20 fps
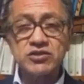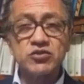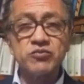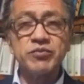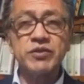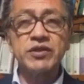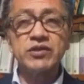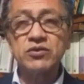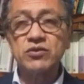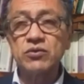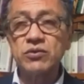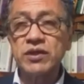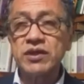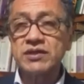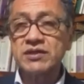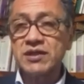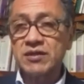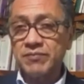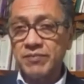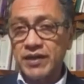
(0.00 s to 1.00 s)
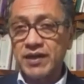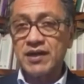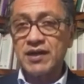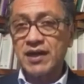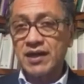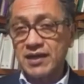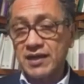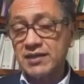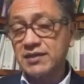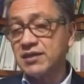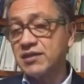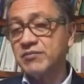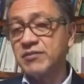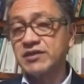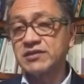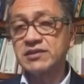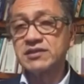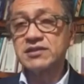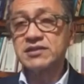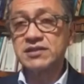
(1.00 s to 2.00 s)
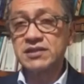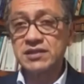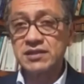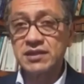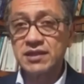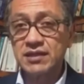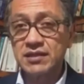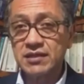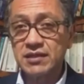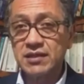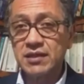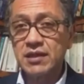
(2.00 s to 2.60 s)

que su pintura atrapara a la gente más sencilla.